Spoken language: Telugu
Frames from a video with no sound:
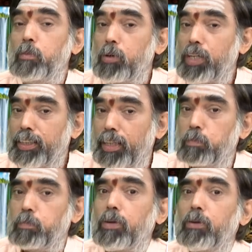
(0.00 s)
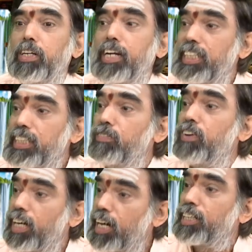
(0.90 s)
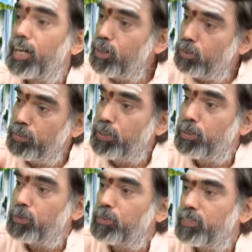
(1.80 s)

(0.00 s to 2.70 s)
పూట తప్పకుండా శివ కథలను వింటూ